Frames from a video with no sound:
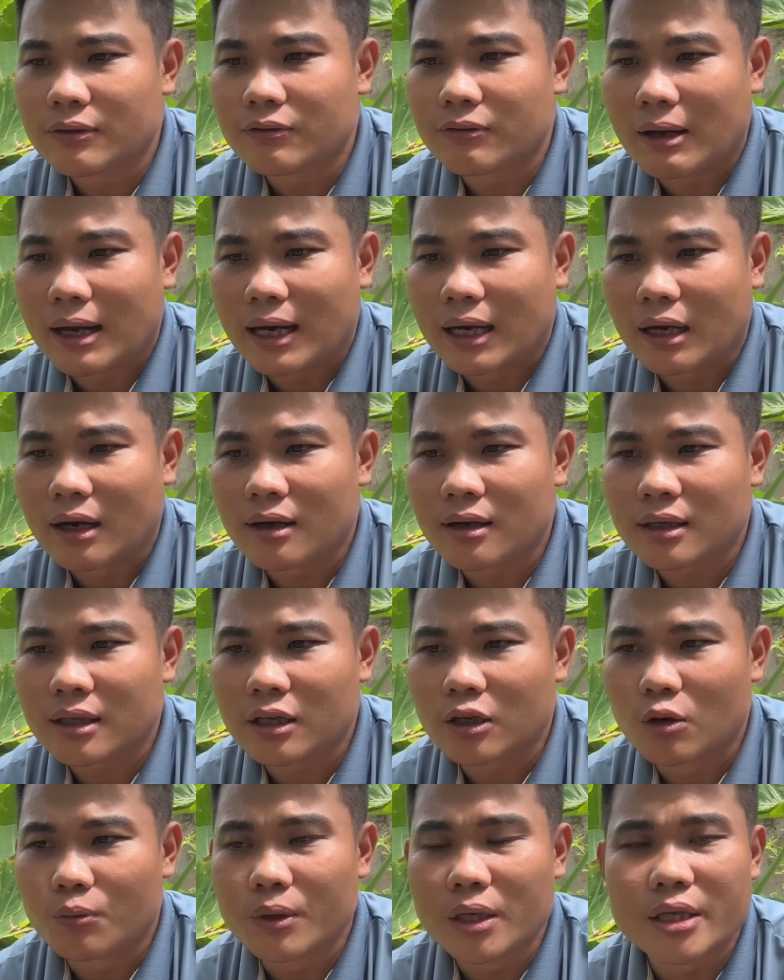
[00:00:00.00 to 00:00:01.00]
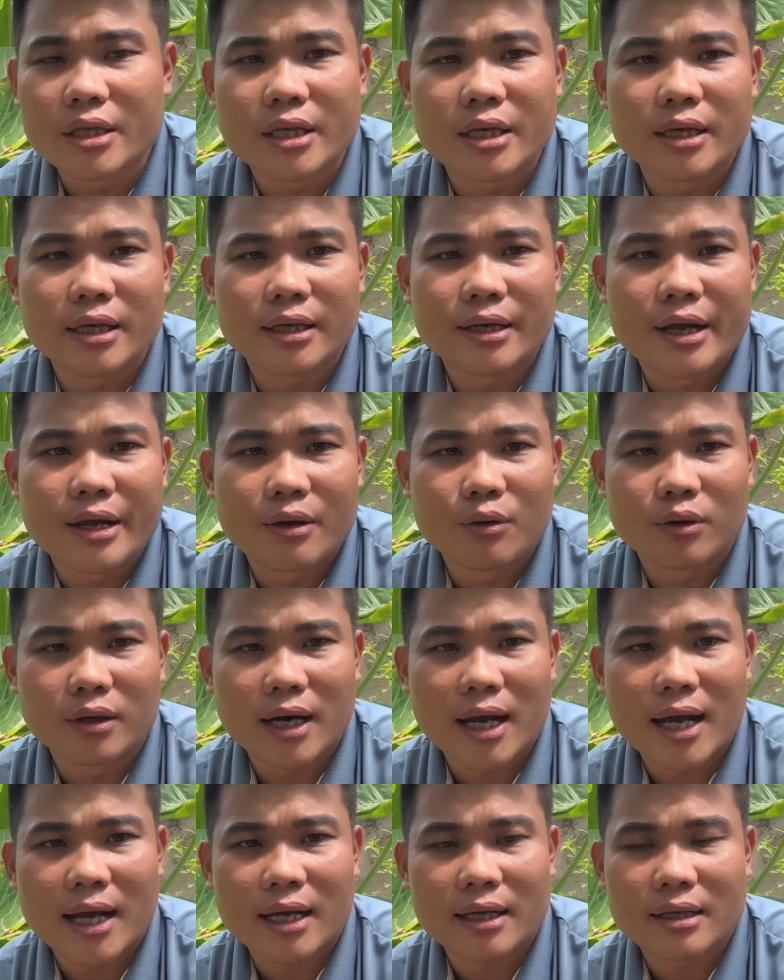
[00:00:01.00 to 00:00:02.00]
phần đó thì cũng chia đều
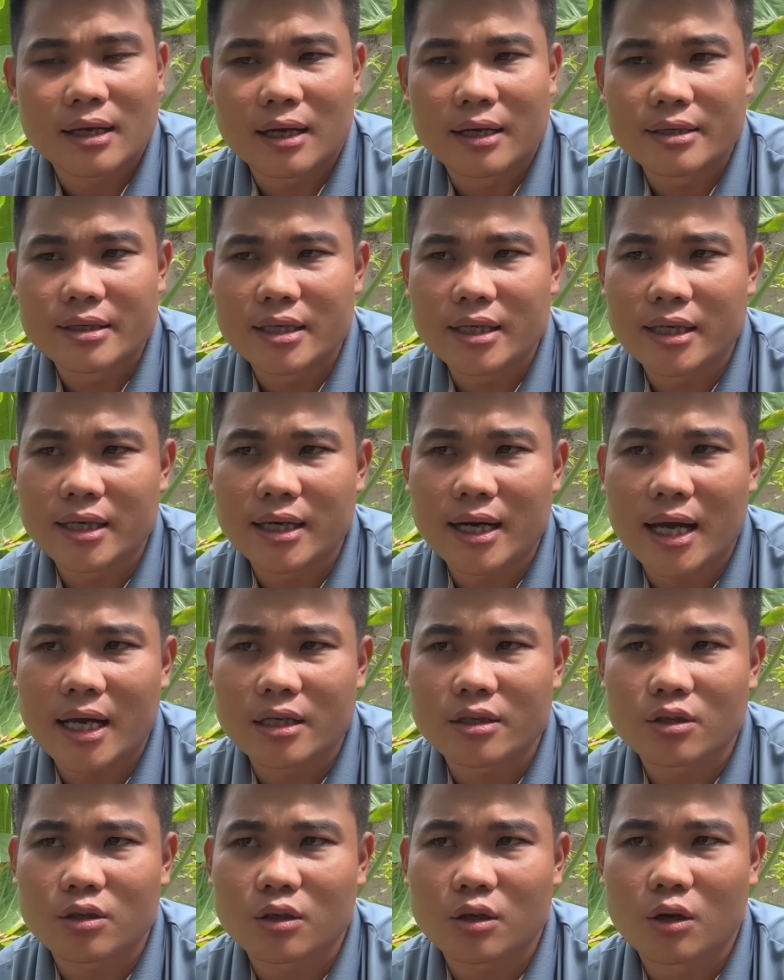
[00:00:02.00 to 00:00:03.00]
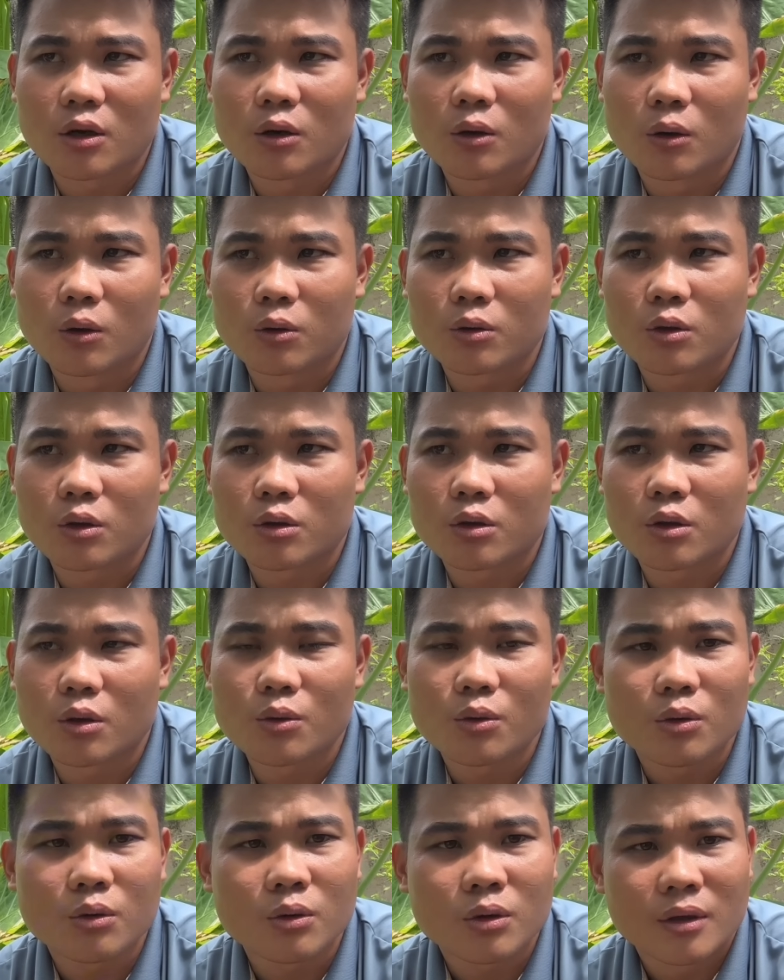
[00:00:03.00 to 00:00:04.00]
ra à, chia ra cho cô cho
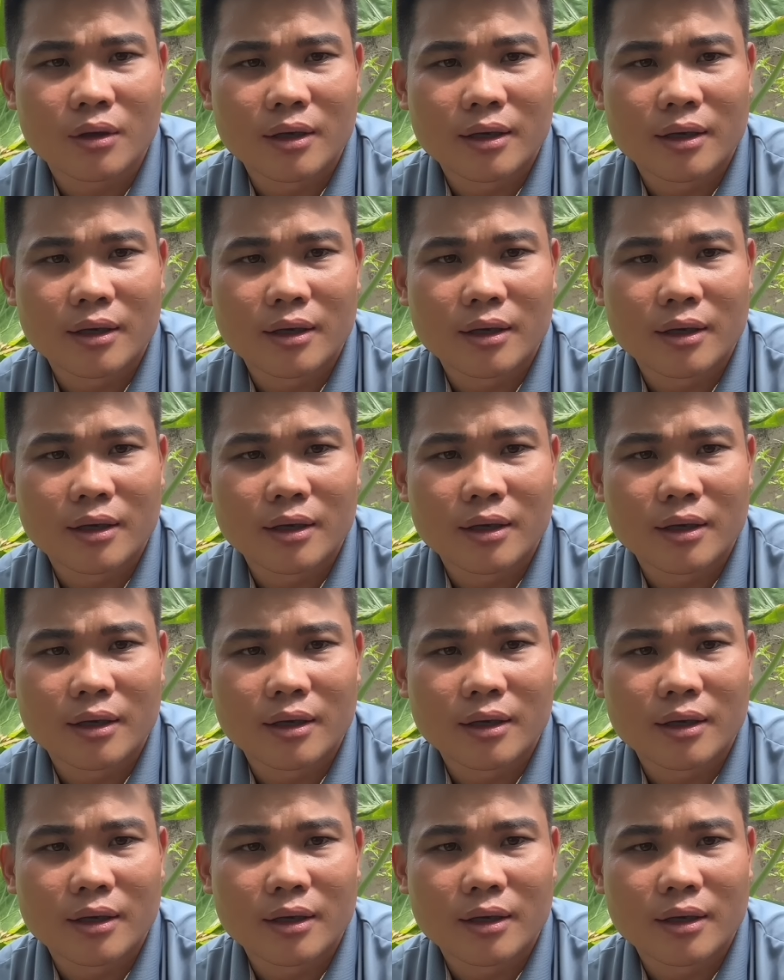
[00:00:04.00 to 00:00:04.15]
chú